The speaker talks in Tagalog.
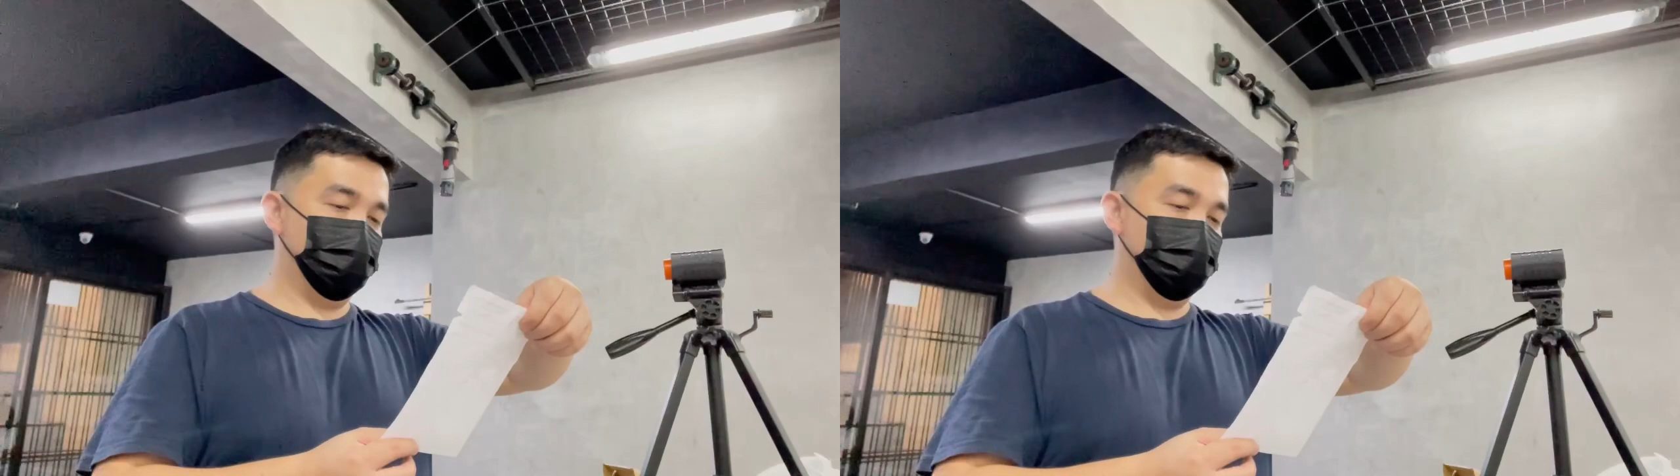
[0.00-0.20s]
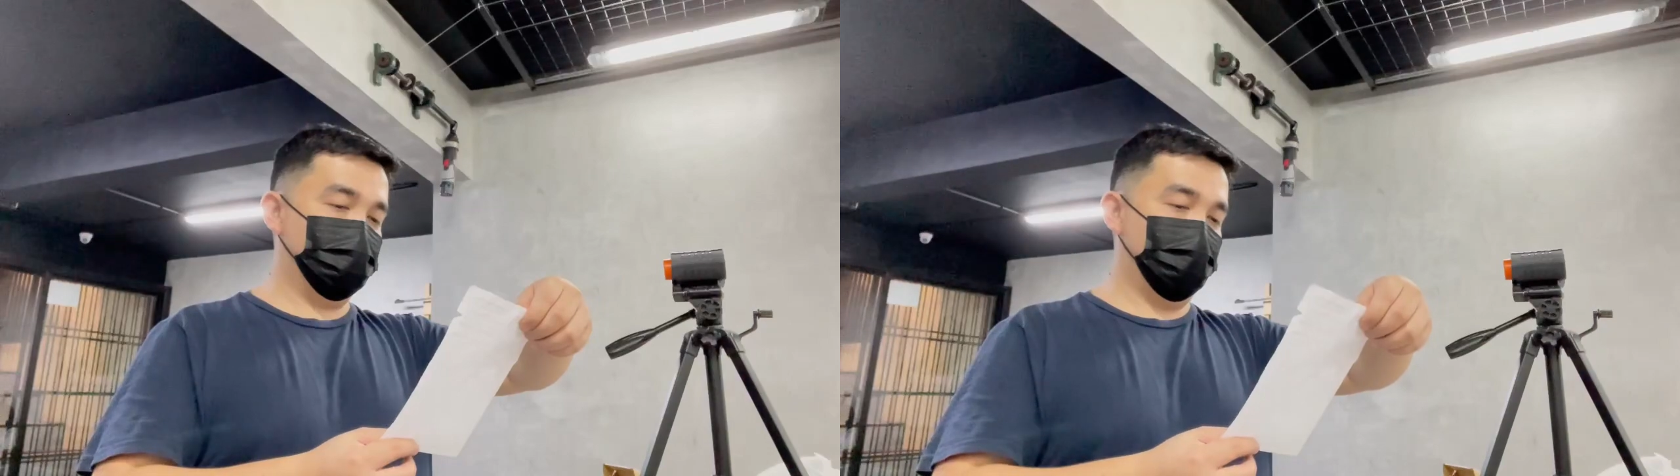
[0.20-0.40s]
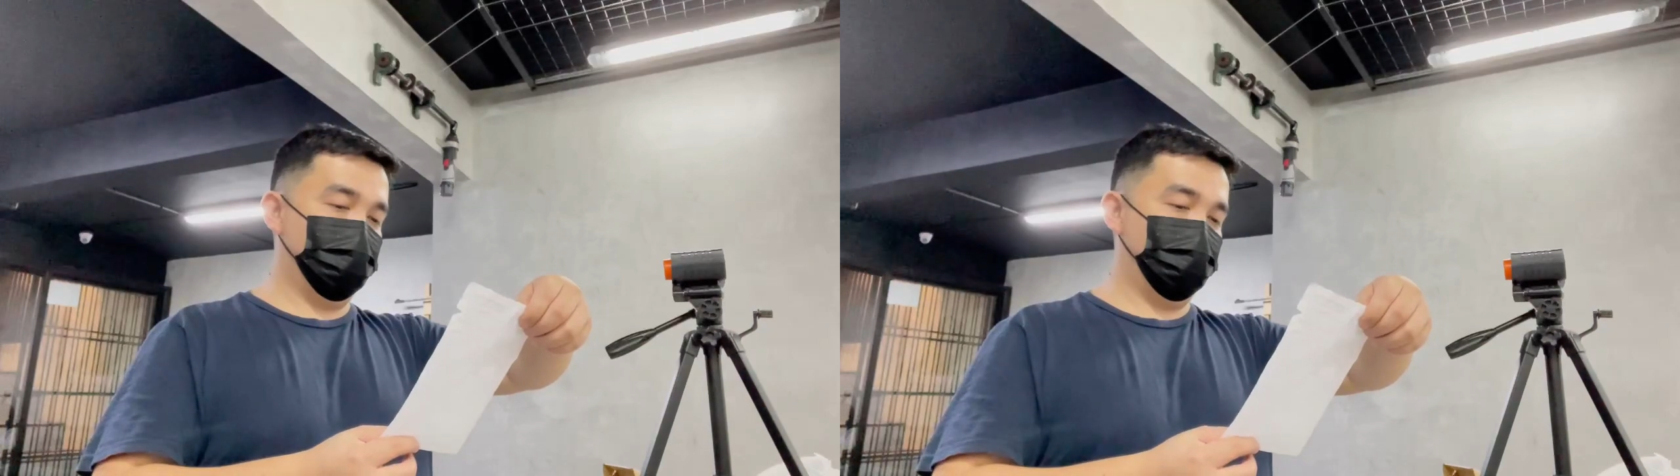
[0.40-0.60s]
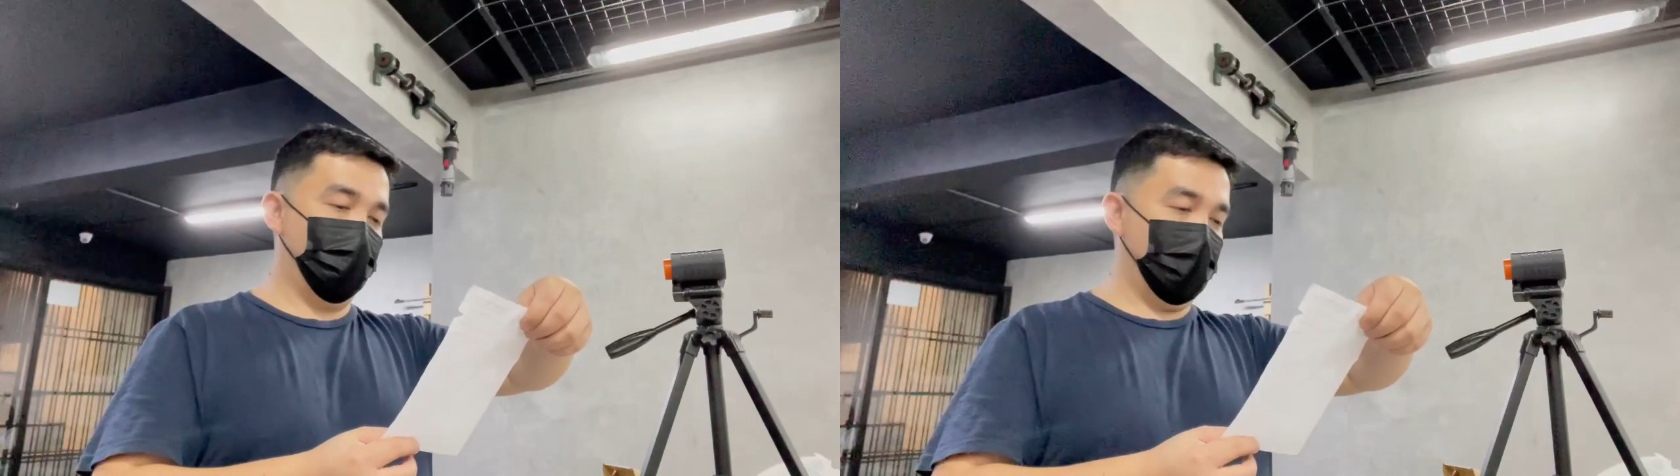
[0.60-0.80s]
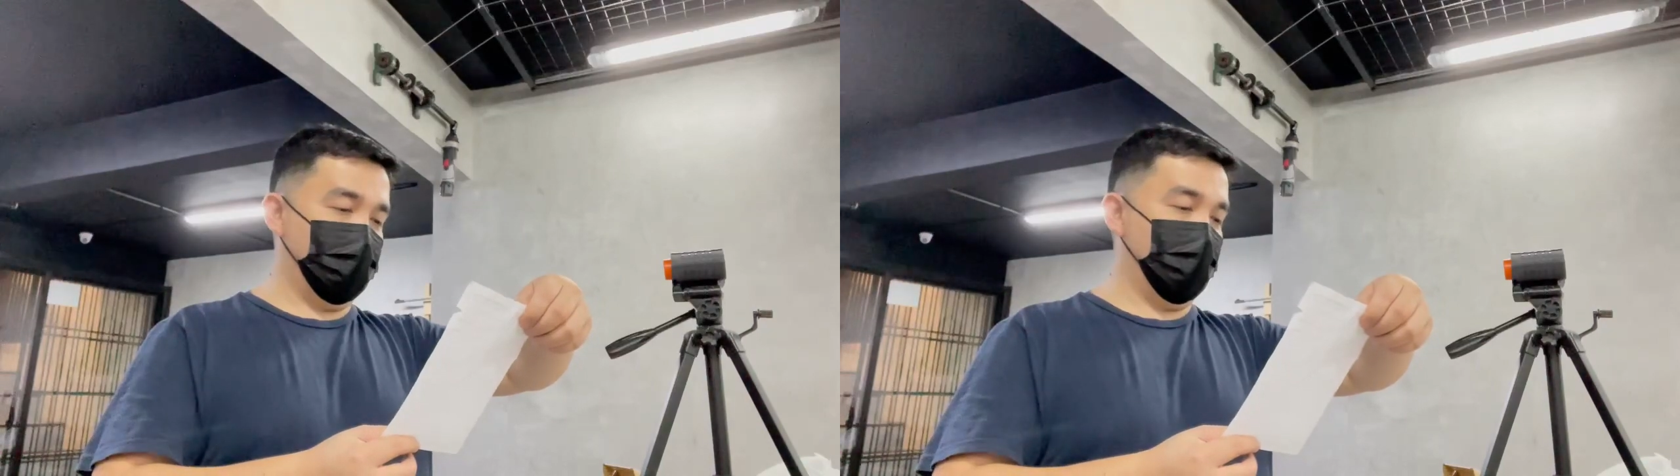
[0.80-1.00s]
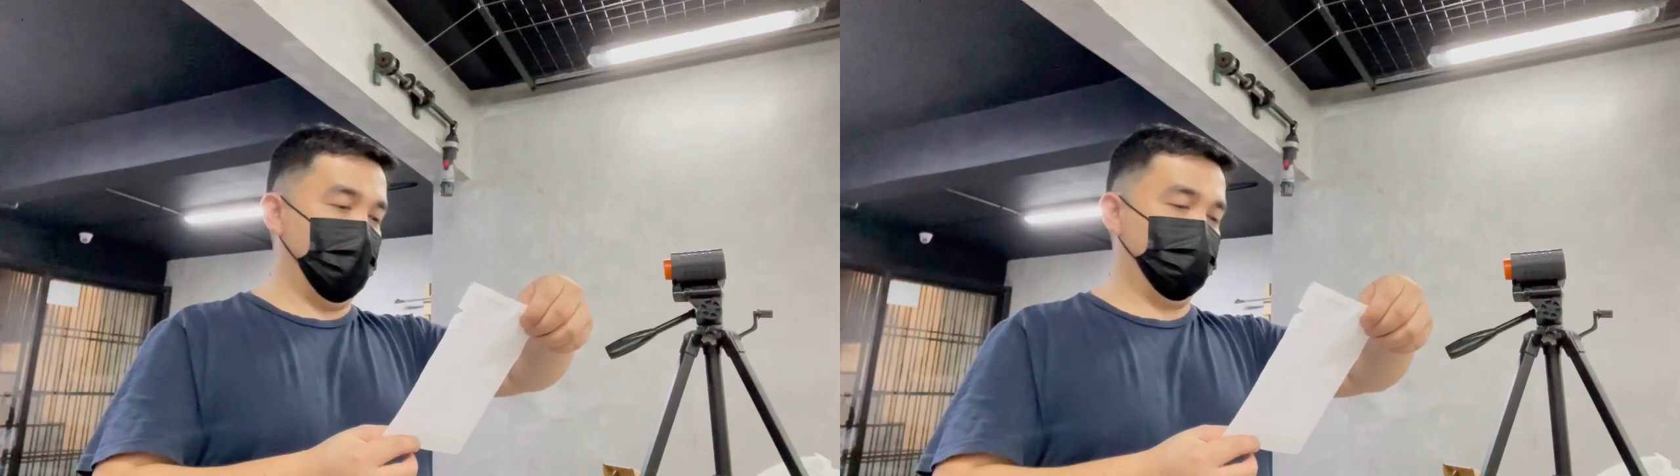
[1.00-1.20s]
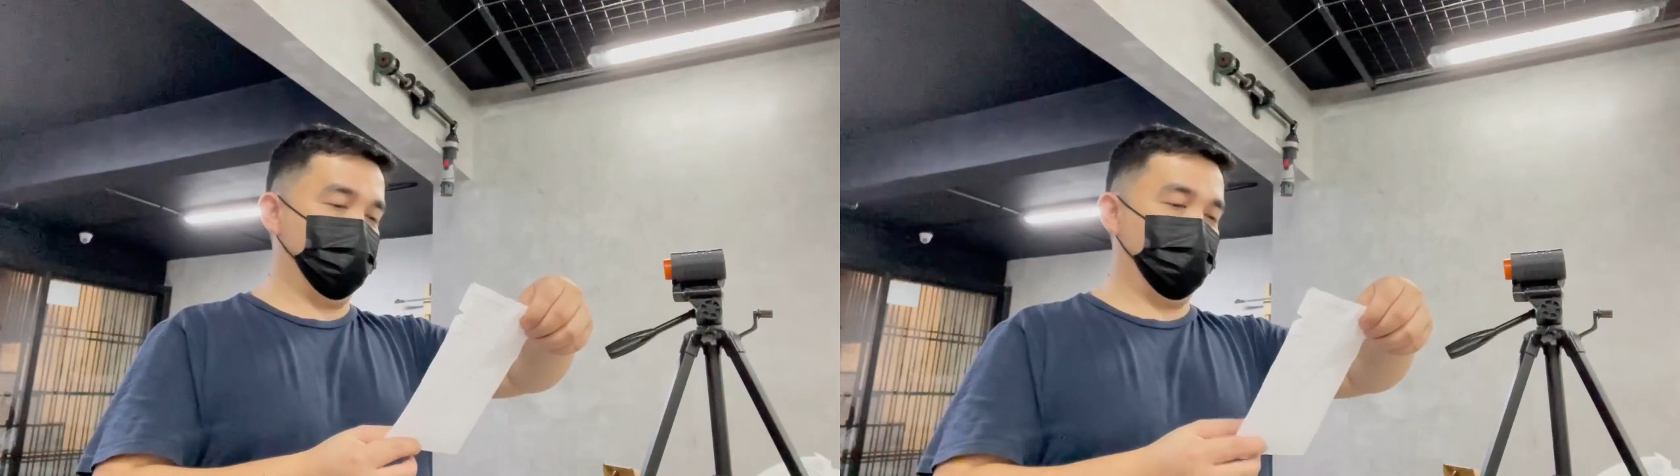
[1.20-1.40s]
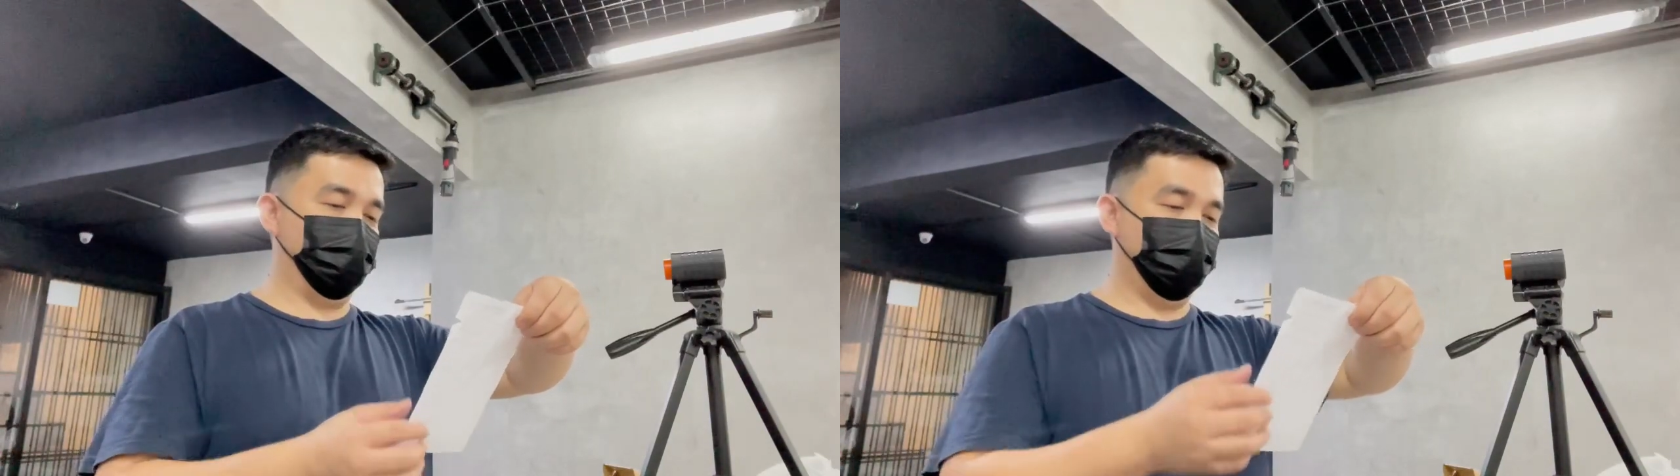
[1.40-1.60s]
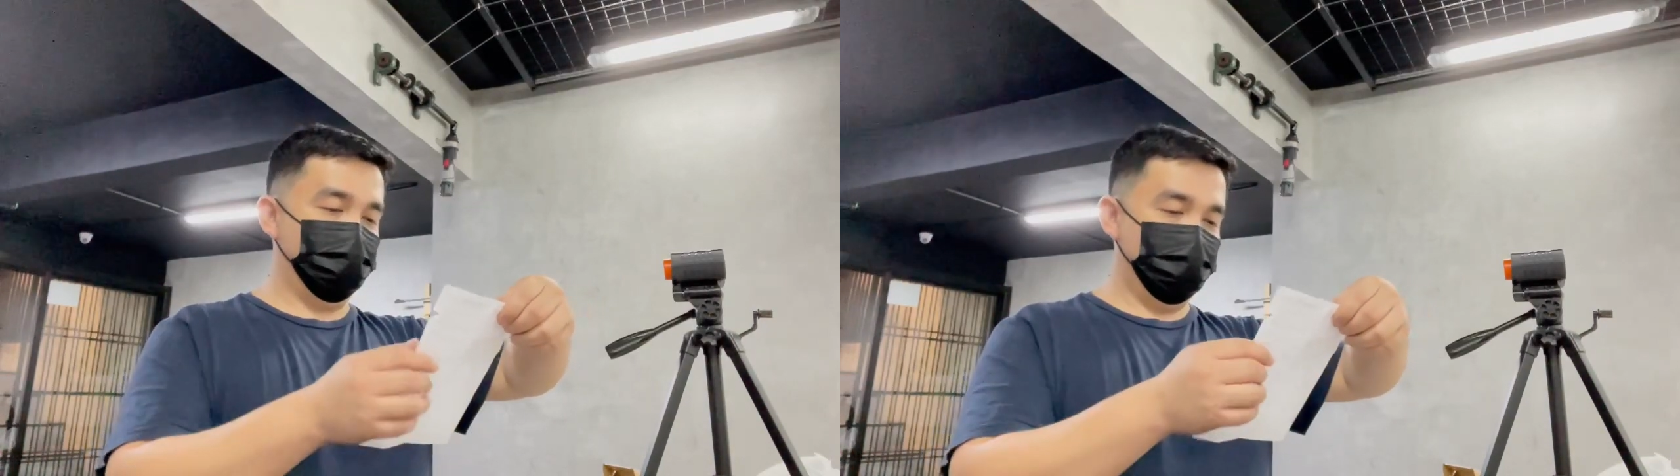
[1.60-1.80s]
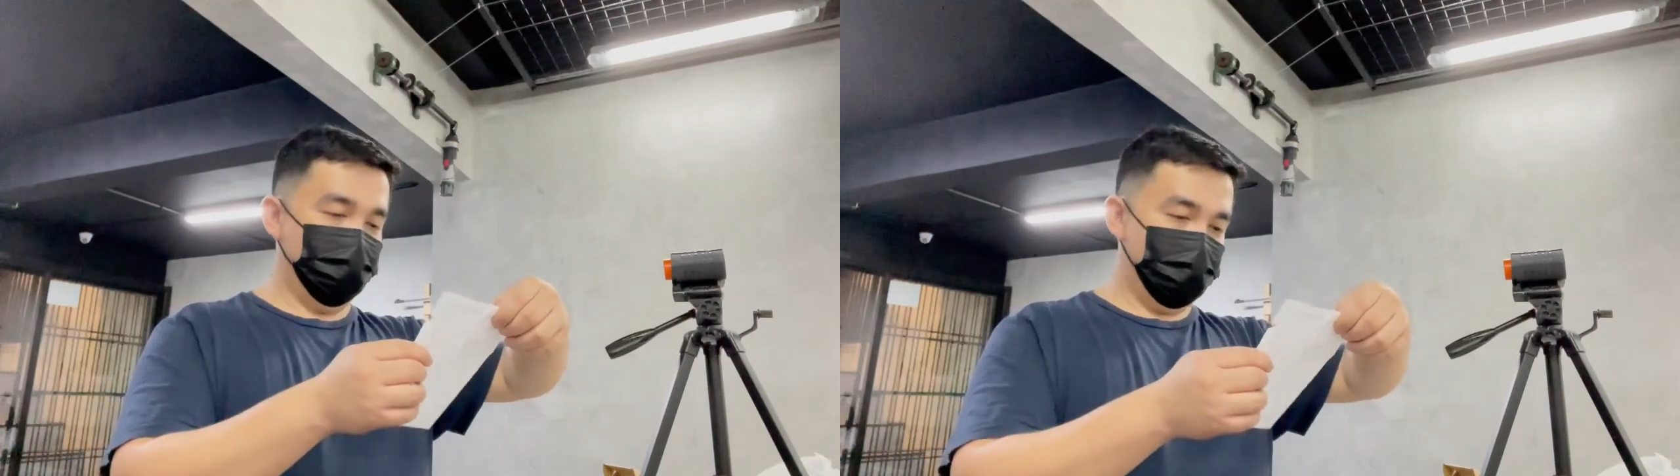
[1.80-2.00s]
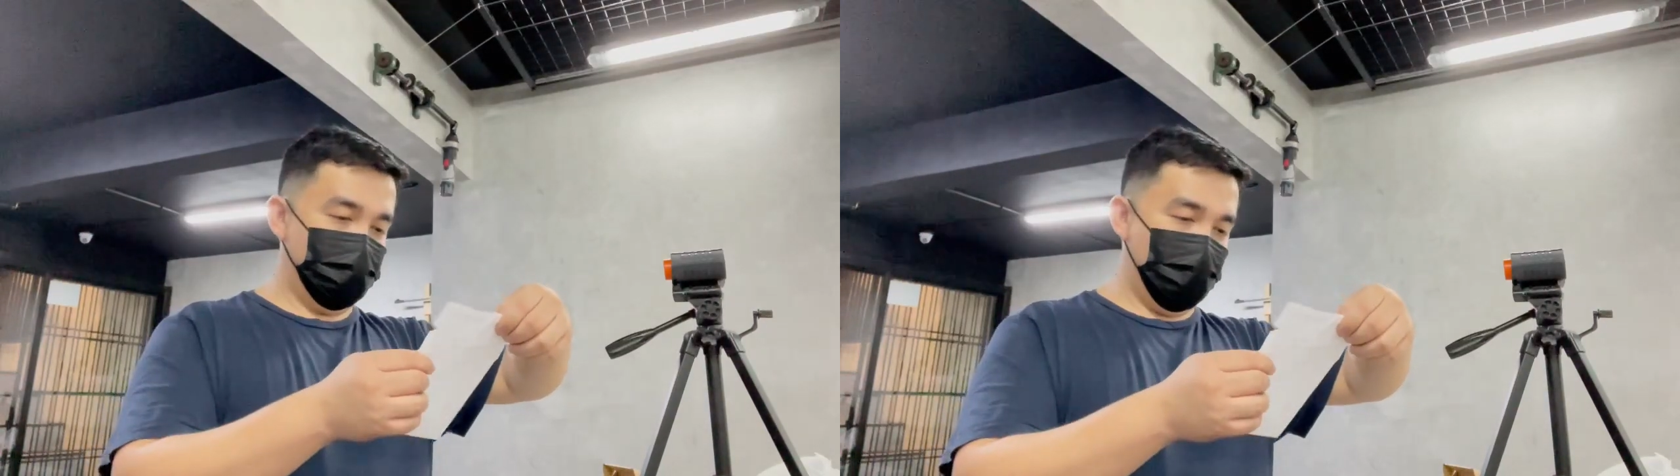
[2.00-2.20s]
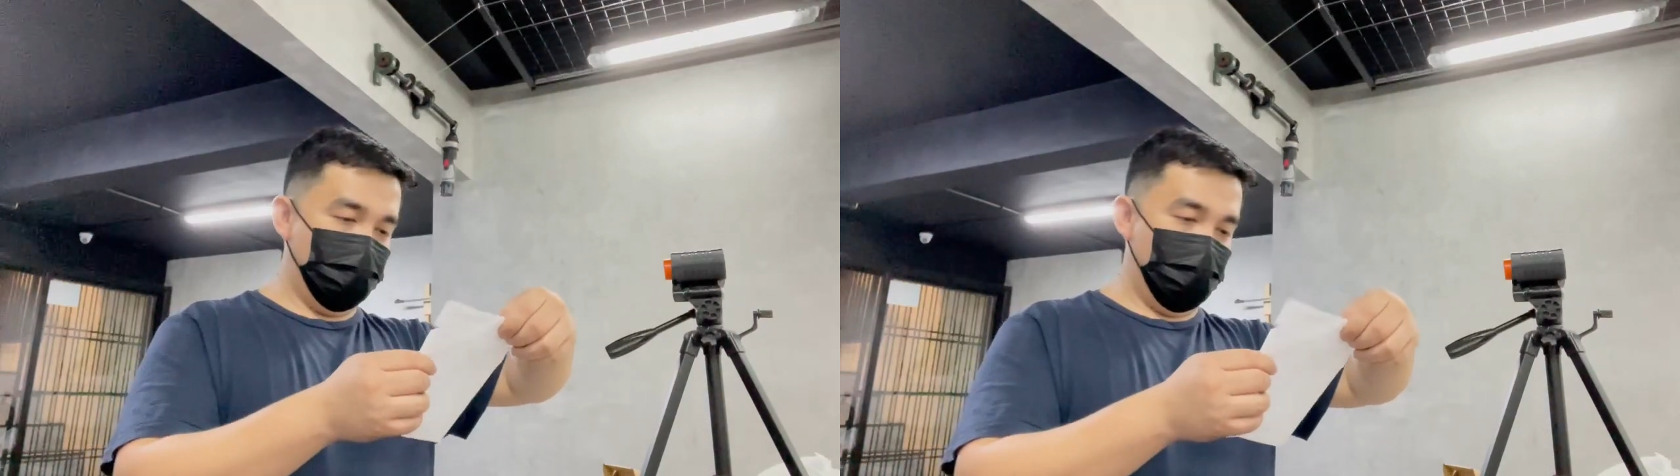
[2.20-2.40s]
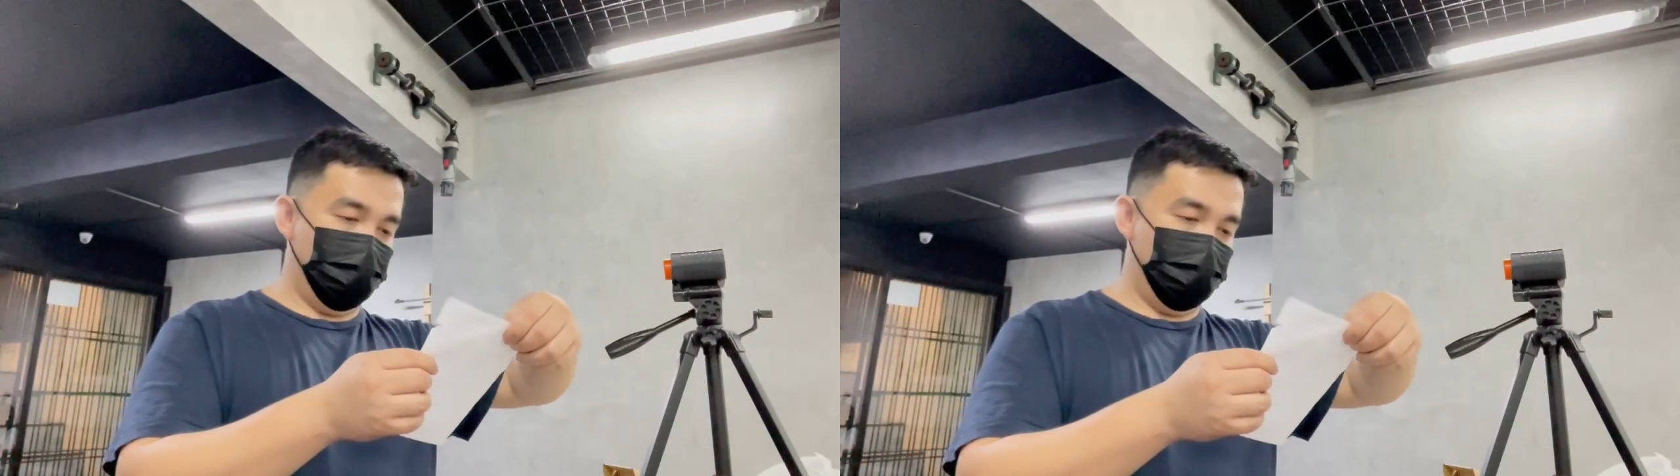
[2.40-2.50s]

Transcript: Sambuanga Tama ba?